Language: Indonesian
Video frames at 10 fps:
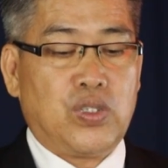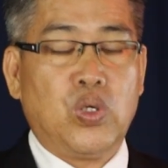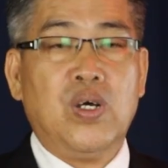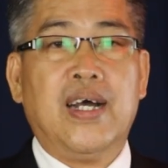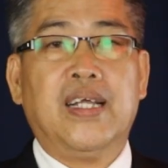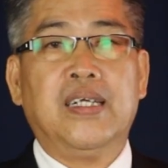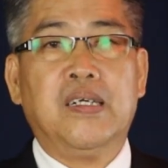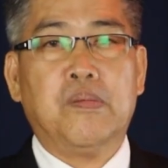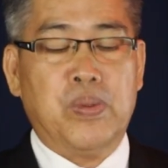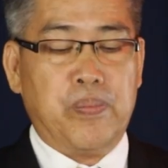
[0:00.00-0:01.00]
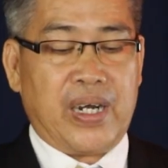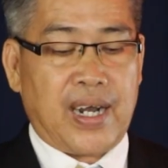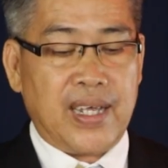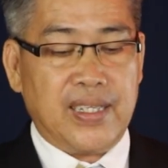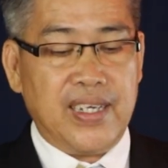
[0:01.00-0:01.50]
Tuhan
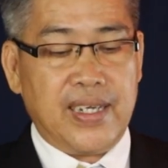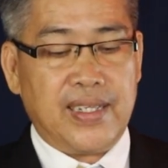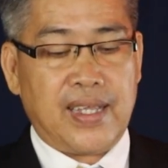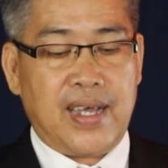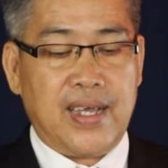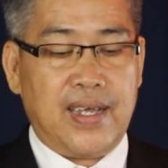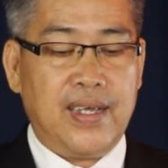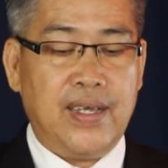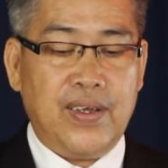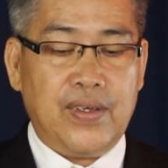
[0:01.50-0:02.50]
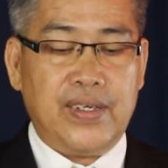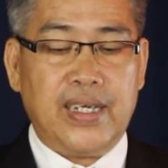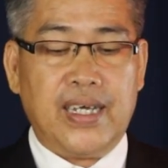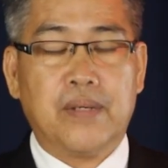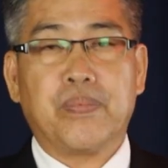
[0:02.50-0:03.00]
memberkati kita
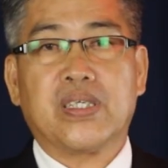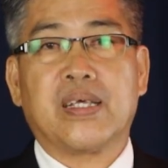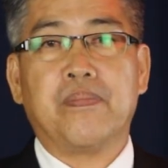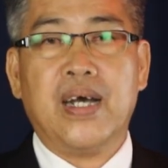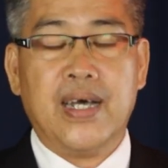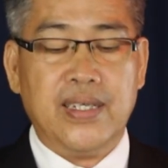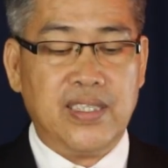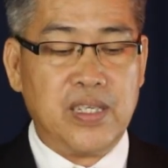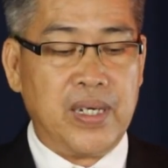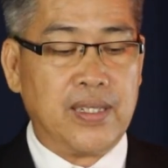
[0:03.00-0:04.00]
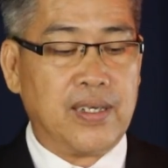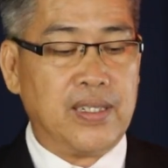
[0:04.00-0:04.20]
dengan persembahan sebat